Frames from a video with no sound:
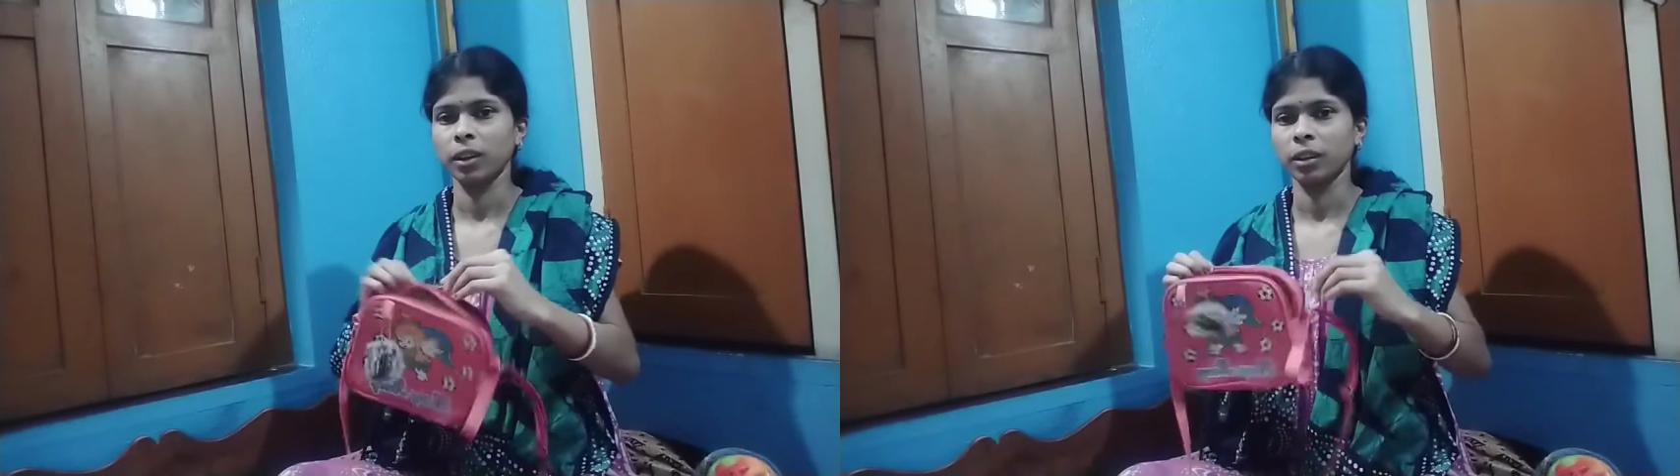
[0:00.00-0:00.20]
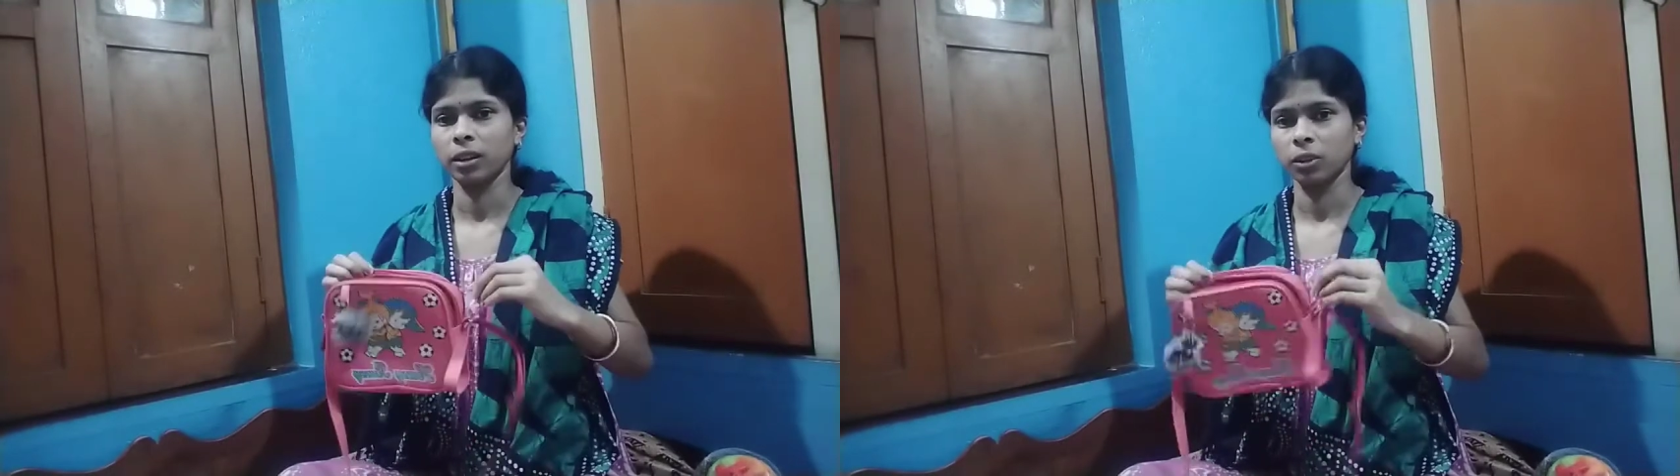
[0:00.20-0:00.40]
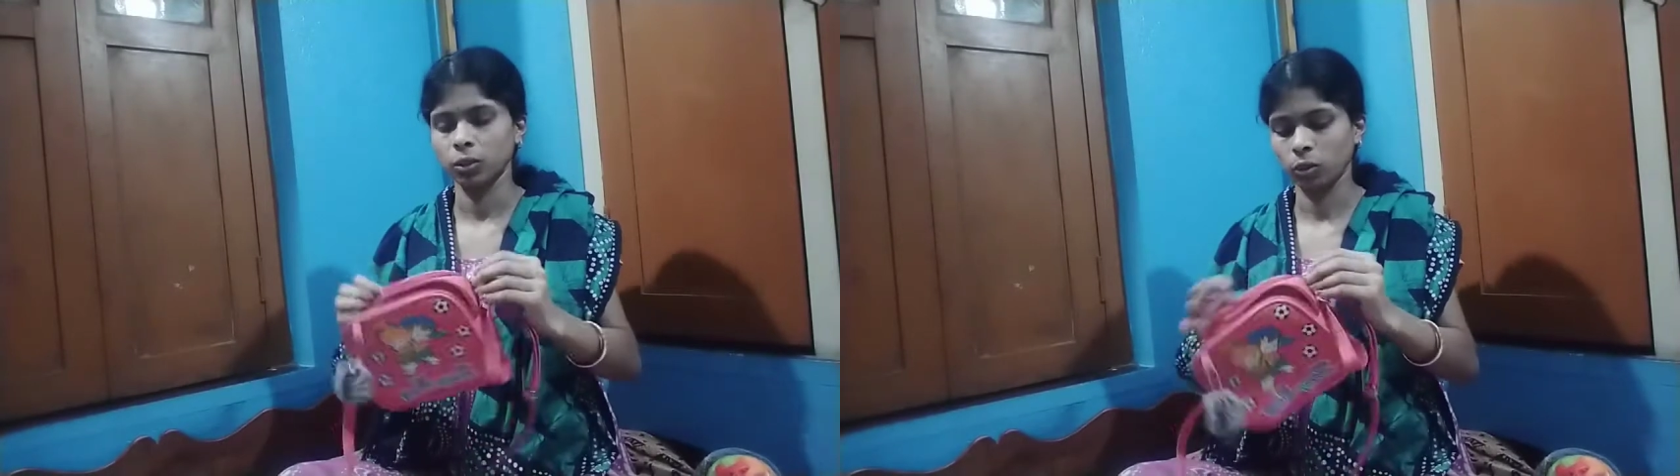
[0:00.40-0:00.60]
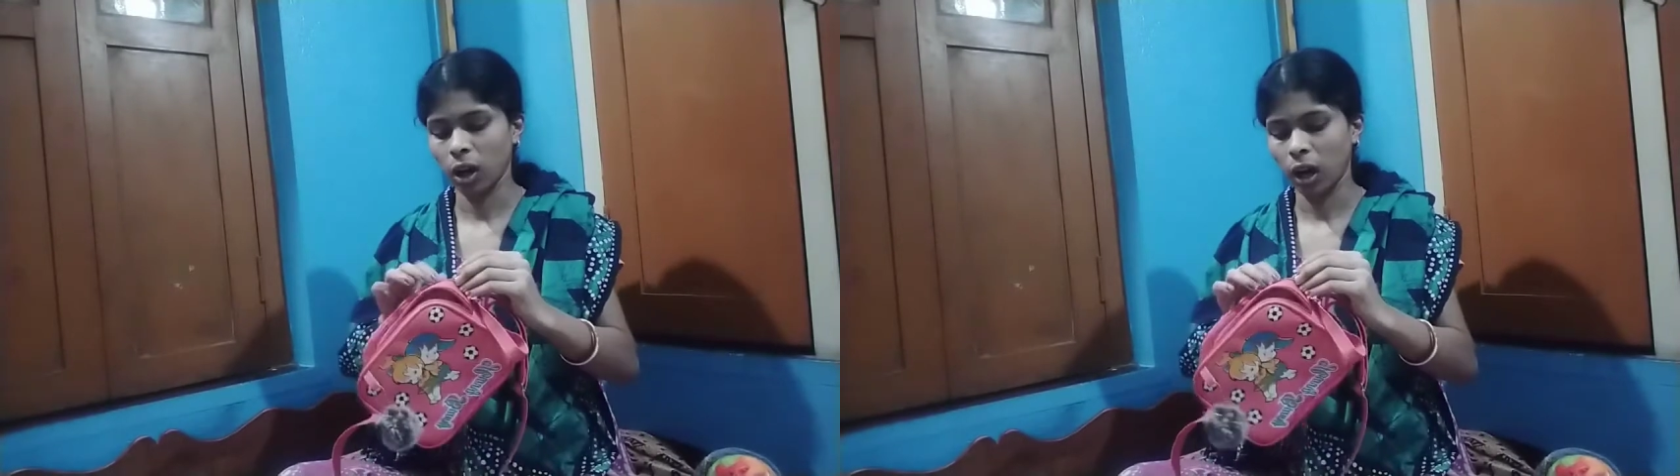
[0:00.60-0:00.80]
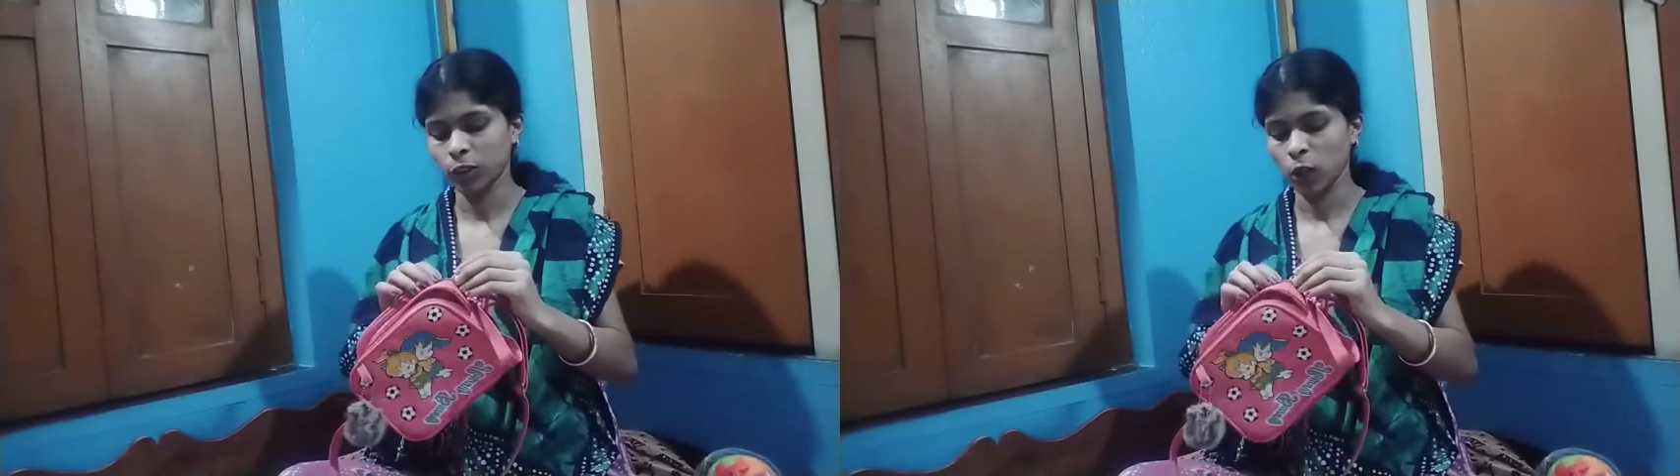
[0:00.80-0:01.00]
কিন্তু
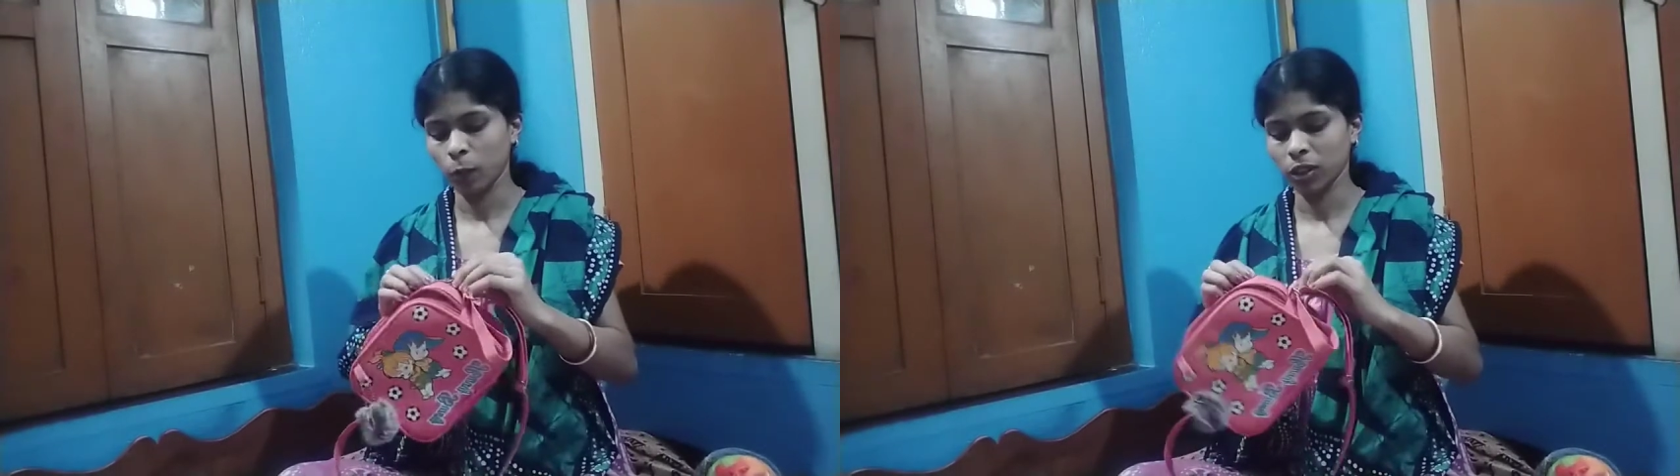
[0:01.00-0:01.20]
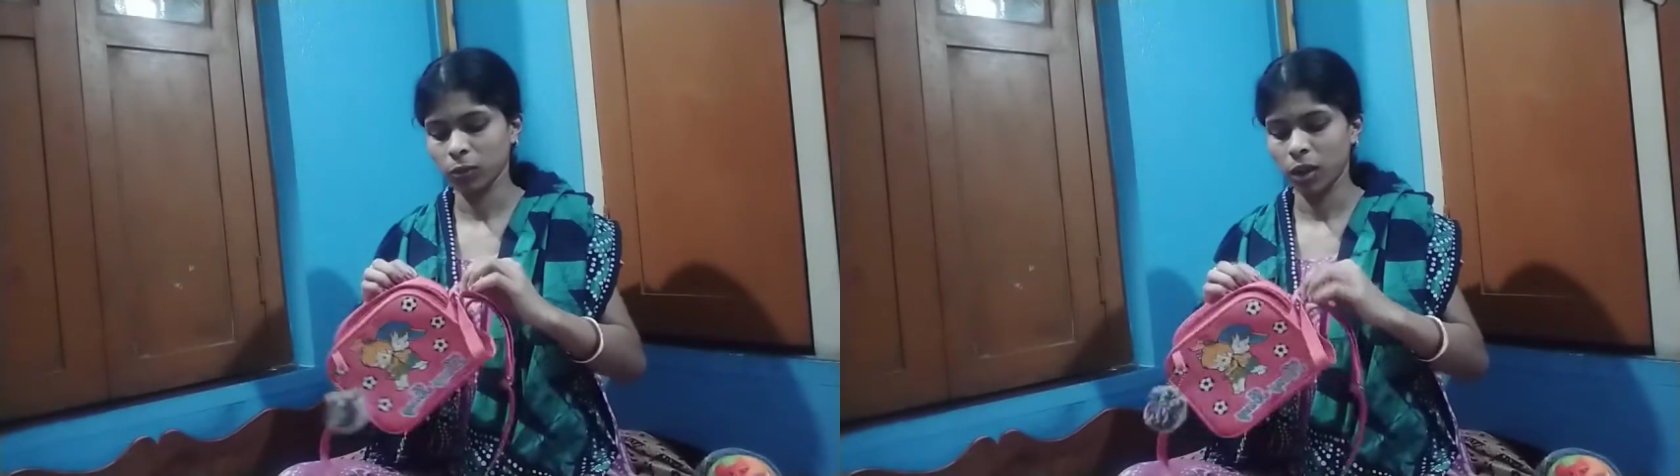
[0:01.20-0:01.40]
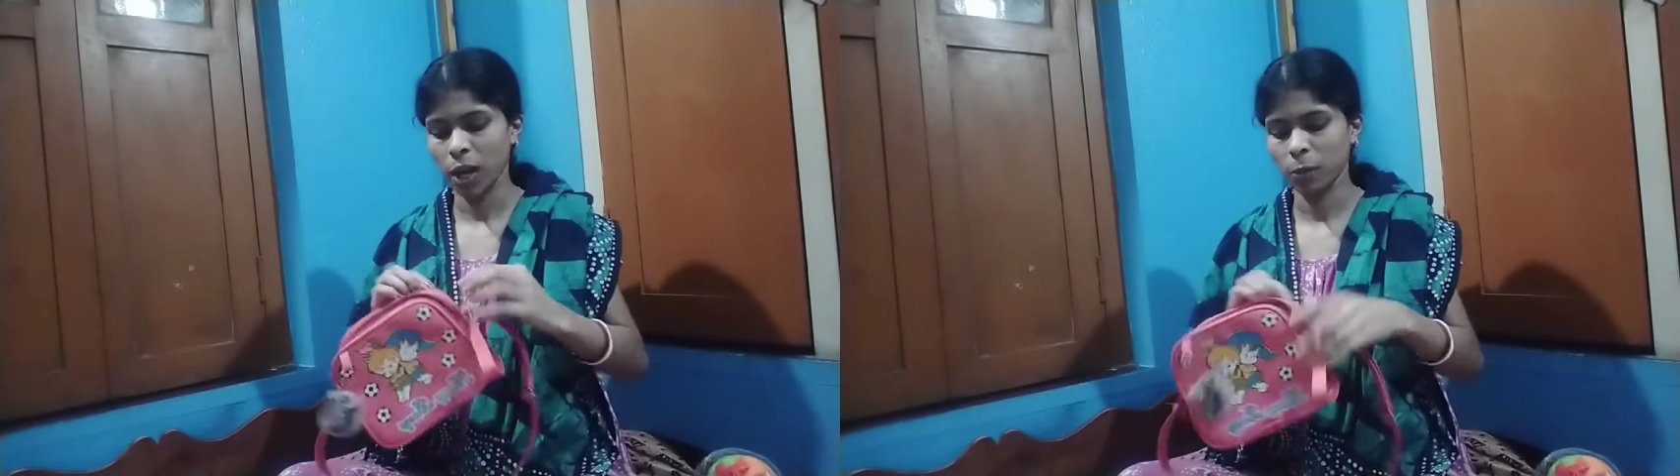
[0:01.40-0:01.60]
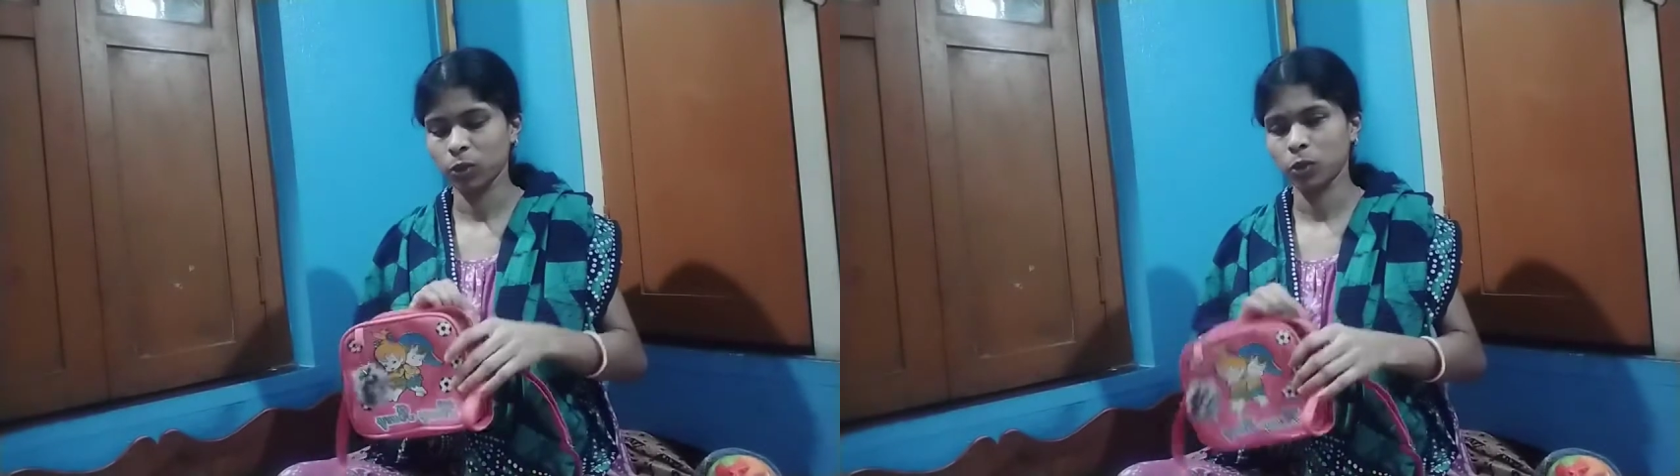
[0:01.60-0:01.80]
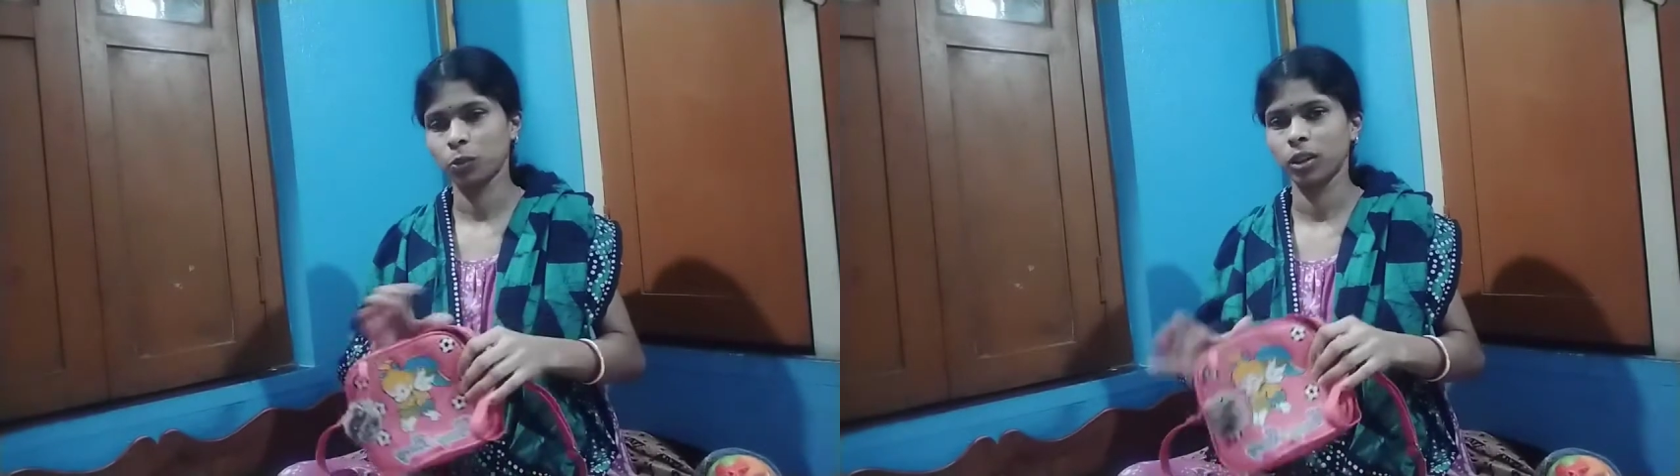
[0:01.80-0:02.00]
আর ছ মাস বা এক বছর
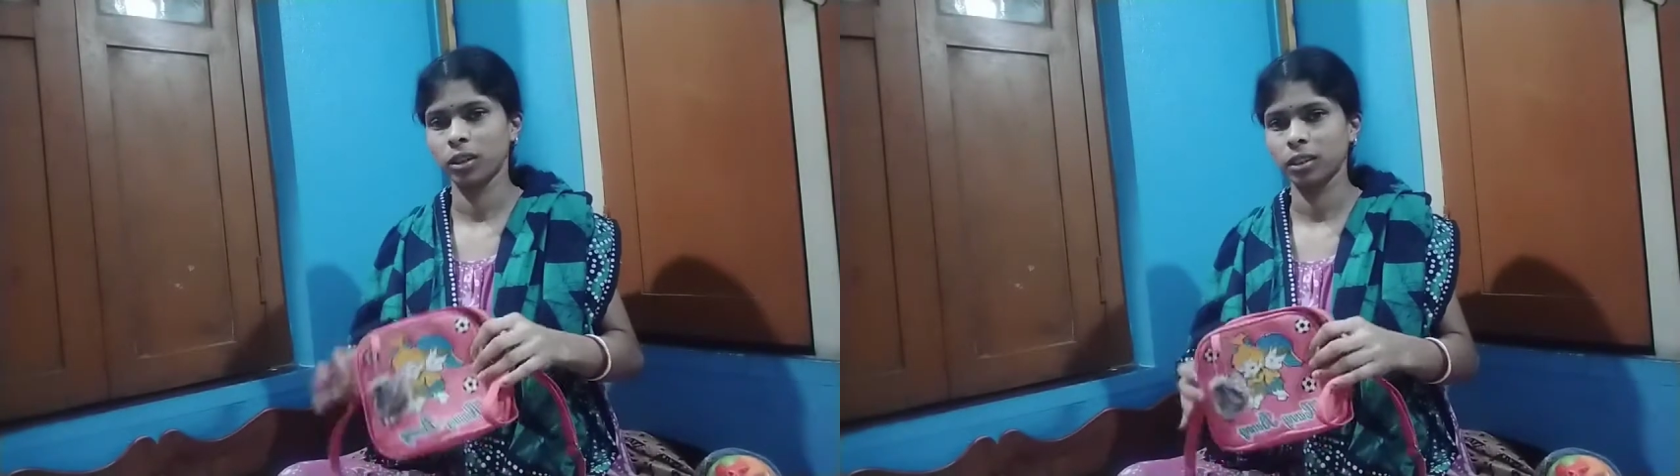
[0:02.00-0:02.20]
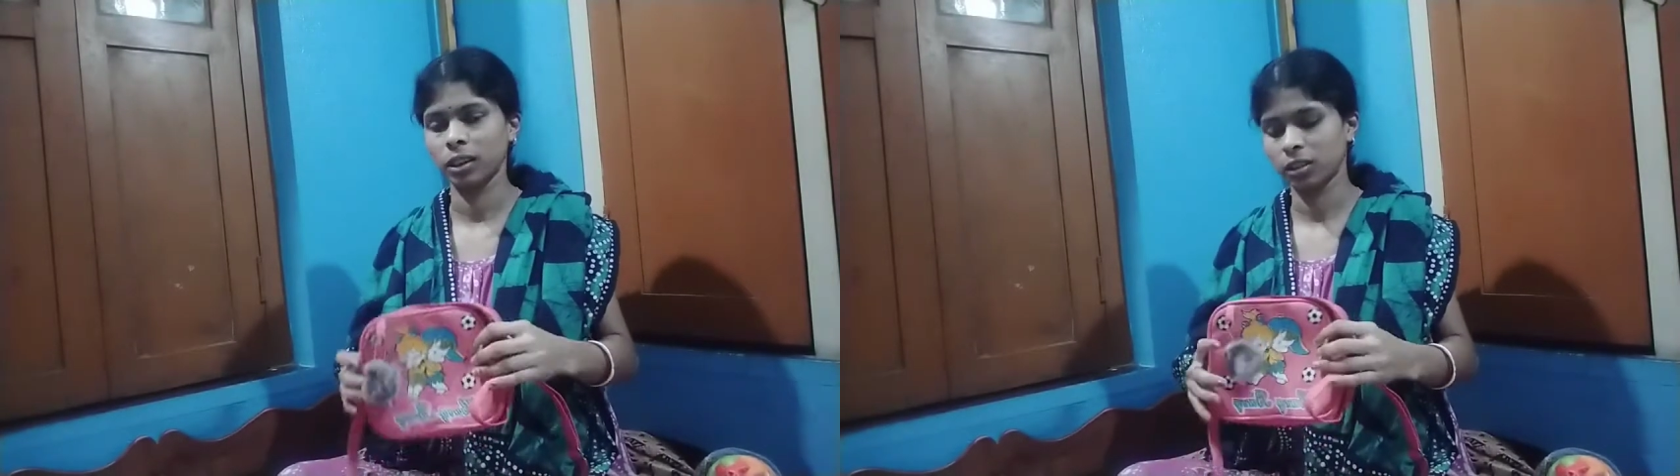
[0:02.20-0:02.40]
পরে সে